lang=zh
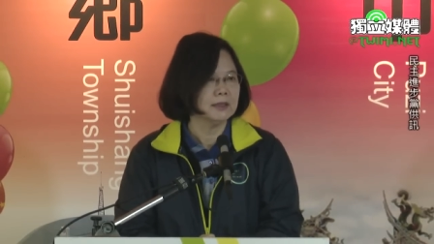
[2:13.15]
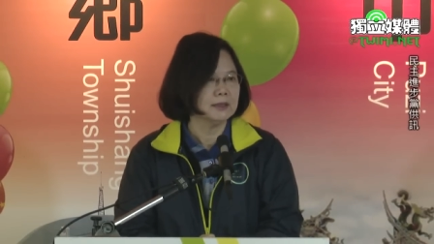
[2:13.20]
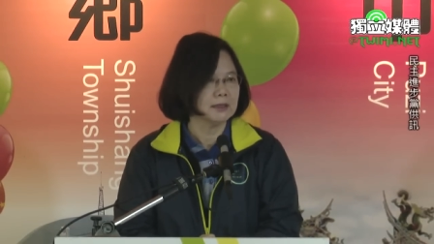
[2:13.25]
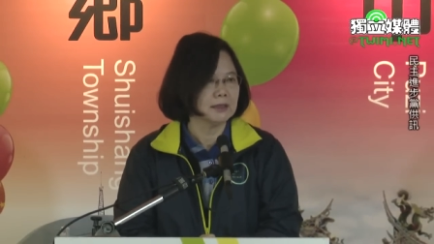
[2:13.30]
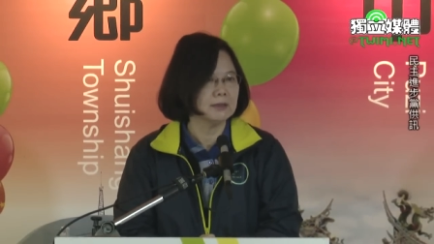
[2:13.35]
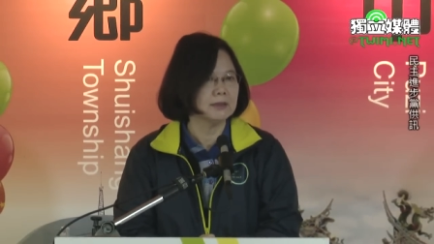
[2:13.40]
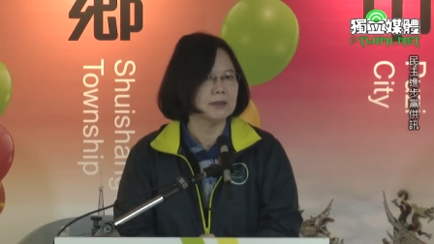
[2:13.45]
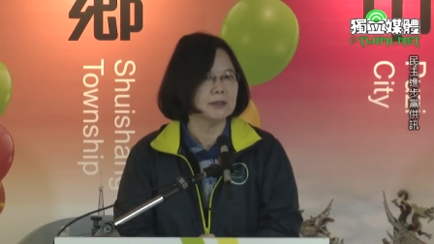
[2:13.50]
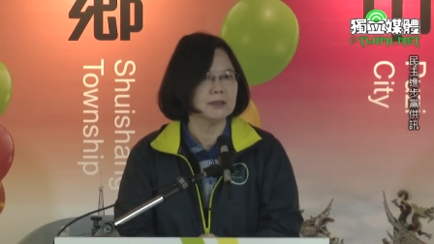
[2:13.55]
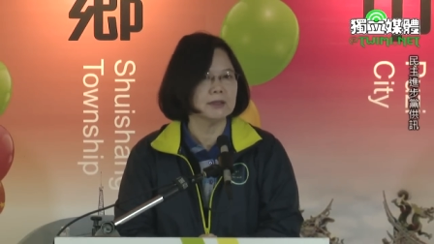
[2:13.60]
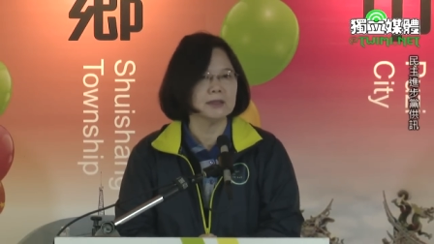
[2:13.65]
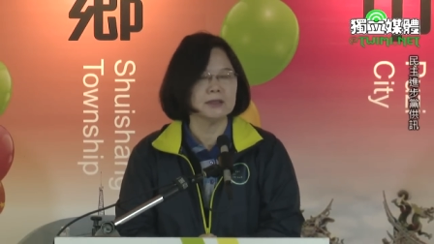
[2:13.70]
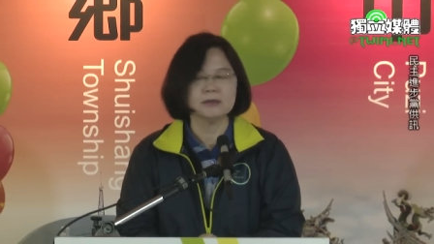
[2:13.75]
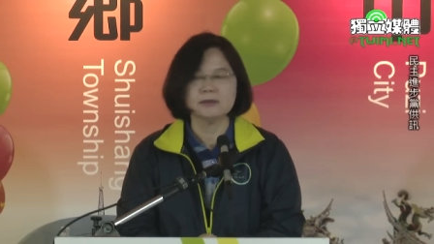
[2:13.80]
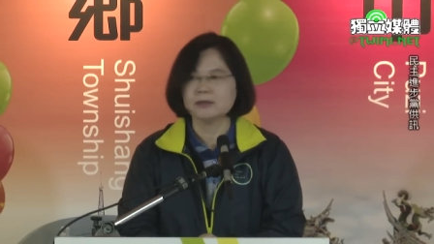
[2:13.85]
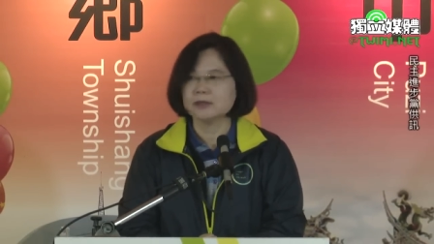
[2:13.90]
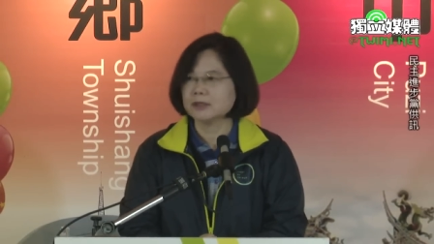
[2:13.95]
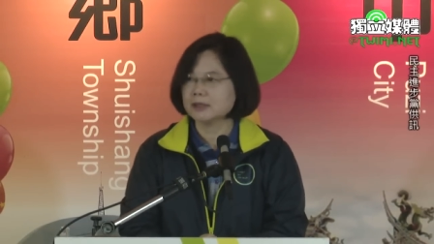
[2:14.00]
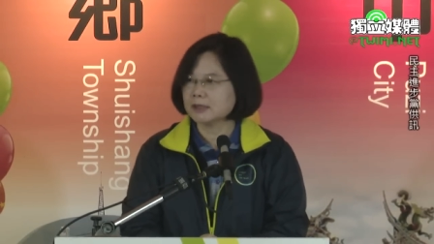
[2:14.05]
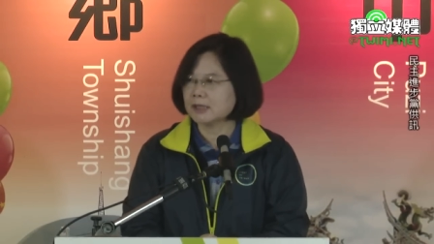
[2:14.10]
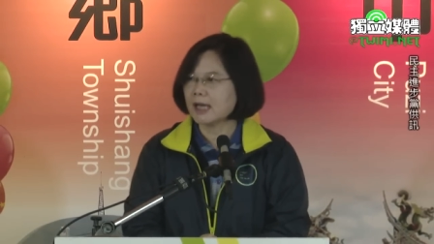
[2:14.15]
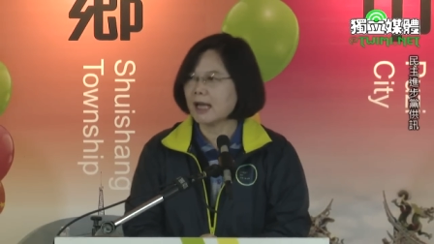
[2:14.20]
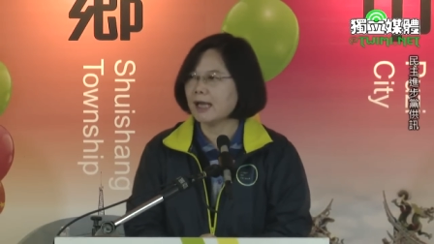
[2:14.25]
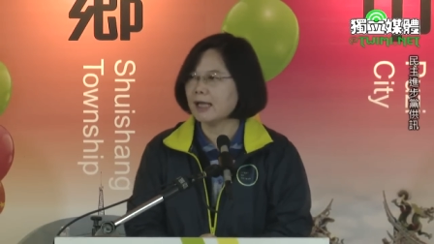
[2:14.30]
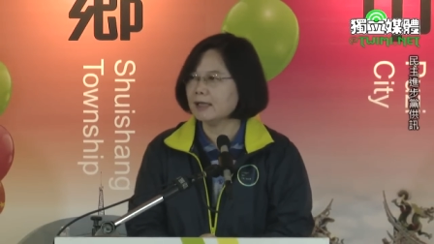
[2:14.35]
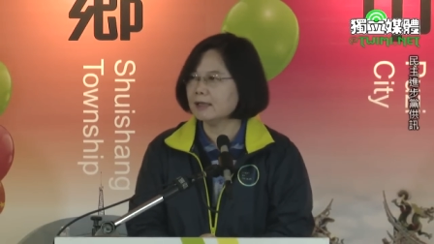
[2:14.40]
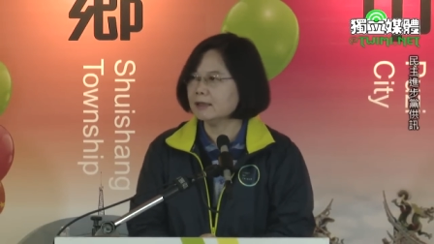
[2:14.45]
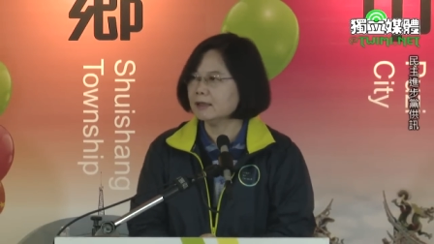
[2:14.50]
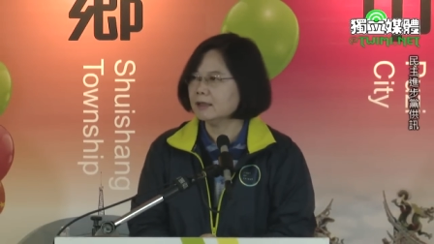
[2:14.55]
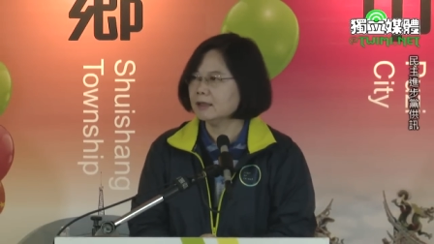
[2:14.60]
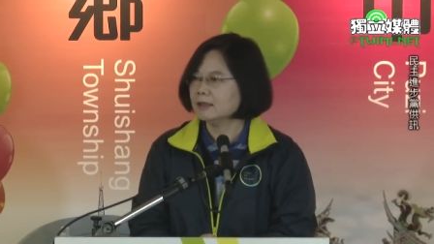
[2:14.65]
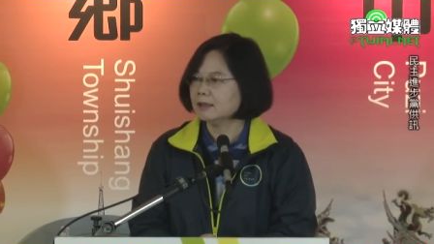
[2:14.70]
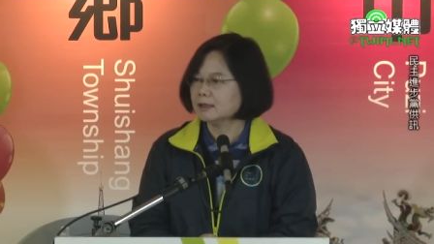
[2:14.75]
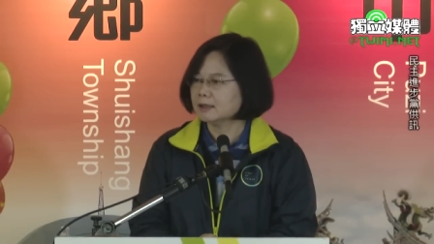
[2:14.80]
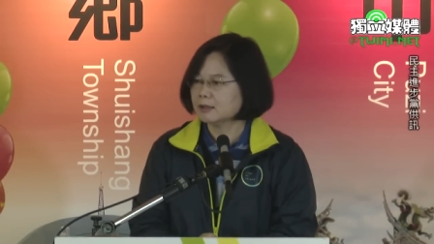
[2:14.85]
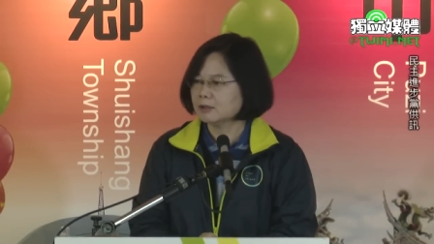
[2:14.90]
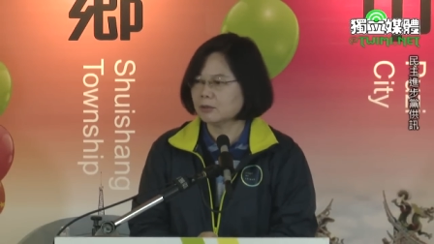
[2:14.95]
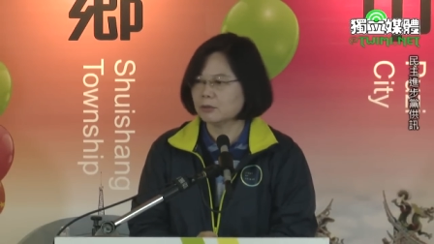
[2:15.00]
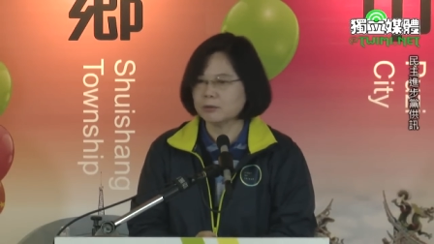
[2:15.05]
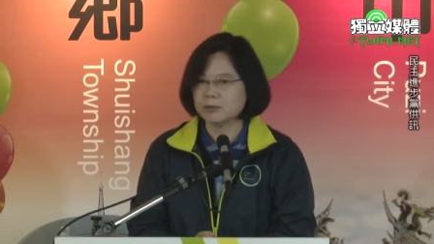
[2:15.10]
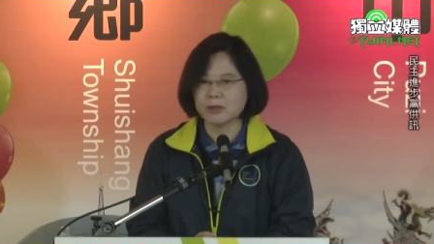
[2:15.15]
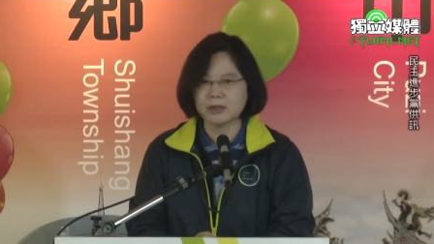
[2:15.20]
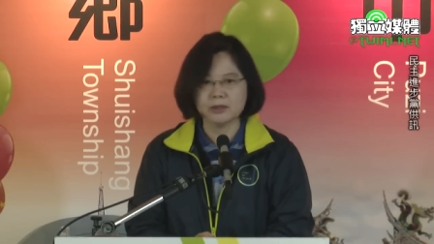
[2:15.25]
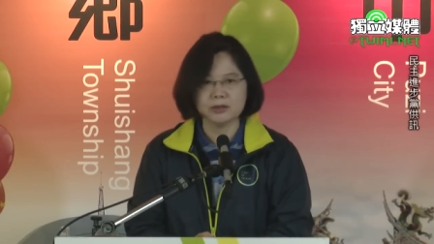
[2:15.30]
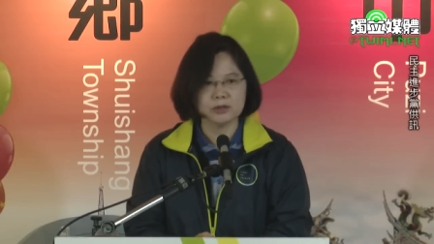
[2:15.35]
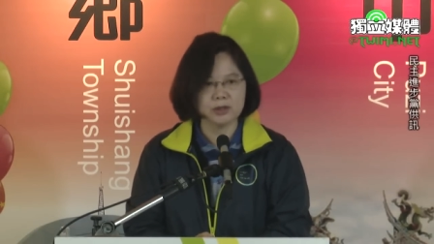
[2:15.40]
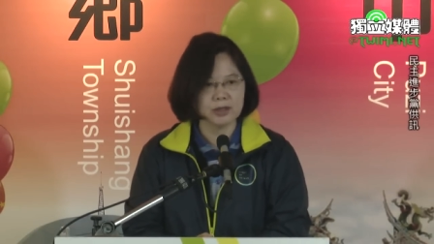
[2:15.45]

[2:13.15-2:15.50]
这个食安是我们